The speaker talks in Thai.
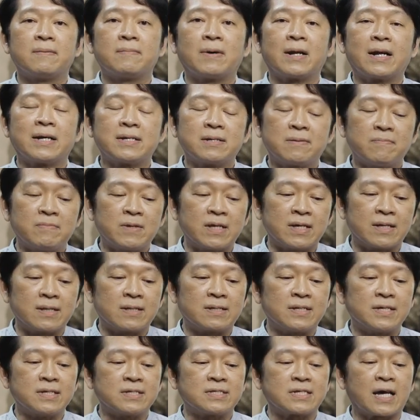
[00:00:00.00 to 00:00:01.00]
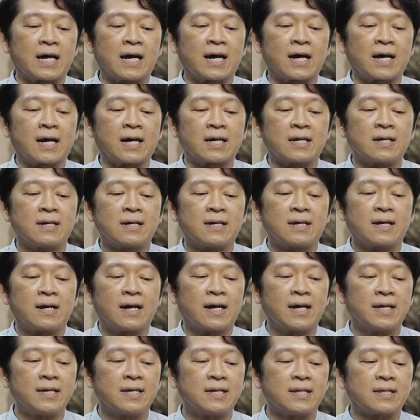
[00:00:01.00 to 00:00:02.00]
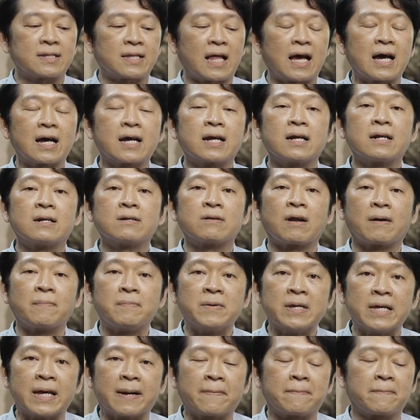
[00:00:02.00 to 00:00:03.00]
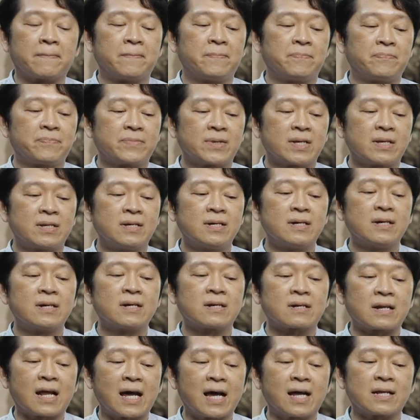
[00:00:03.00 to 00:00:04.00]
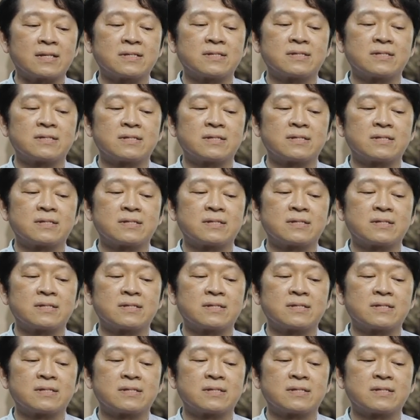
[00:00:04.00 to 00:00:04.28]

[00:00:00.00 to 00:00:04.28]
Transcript: พระราชดำริที่จะให้ตั้งระเบียบเครื่องรา